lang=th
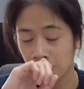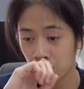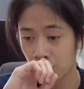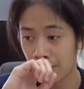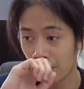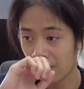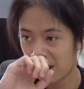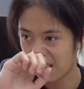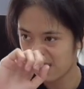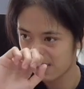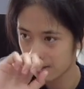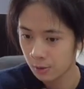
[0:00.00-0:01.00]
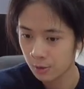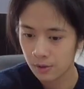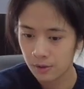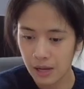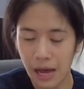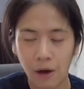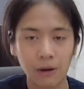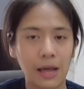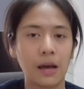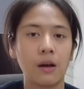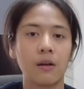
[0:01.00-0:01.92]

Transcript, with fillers: จนแบบว่าเอาละ